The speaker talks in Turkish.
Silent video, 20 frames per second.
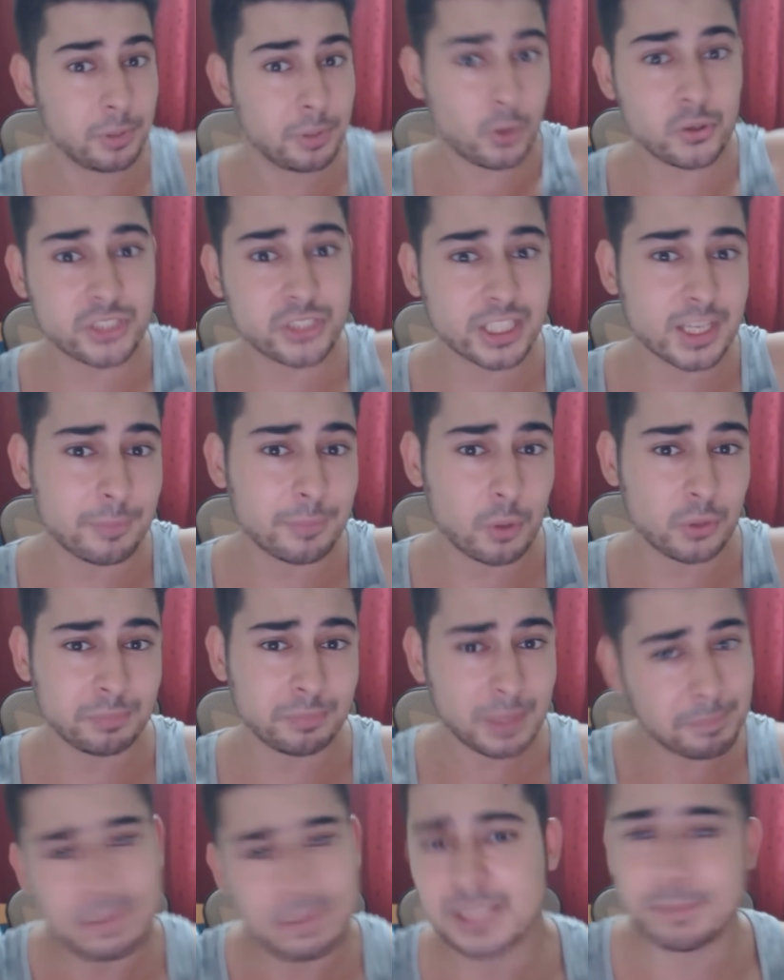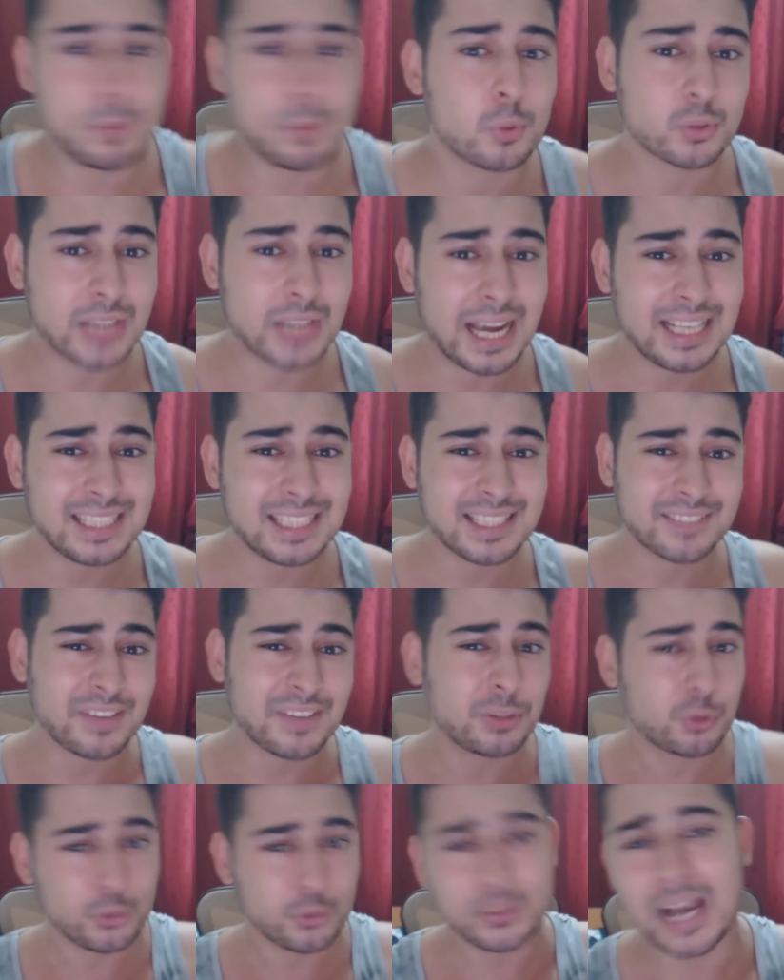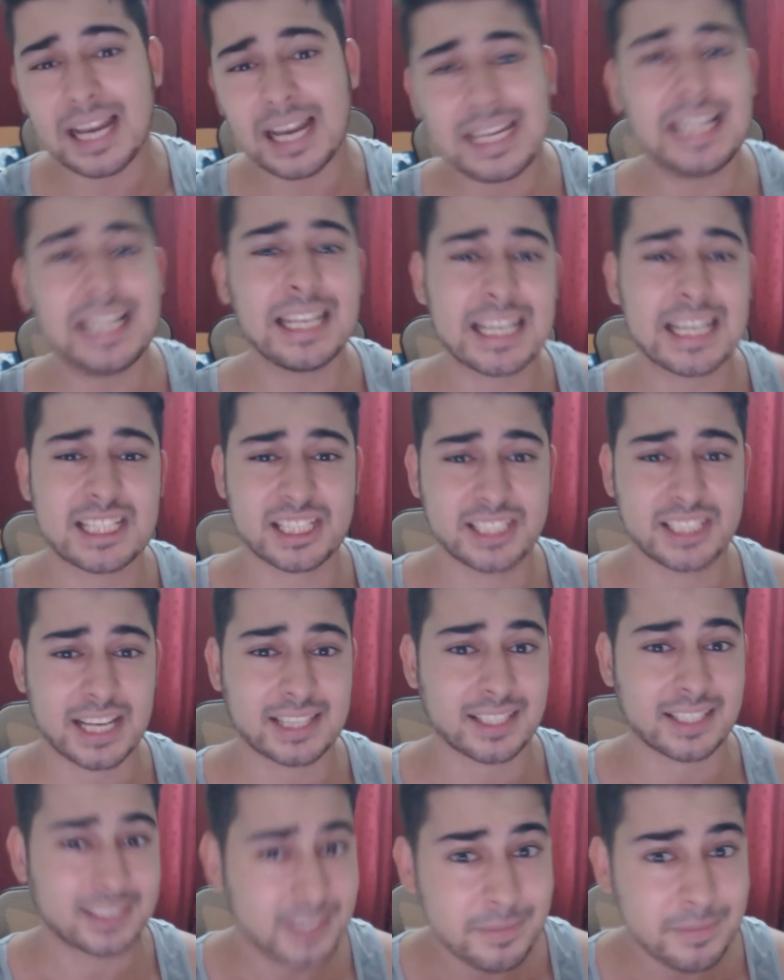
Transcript: Bir önceki bölümde biz bir uzaylıydık ve dünyayı ele geçirecektik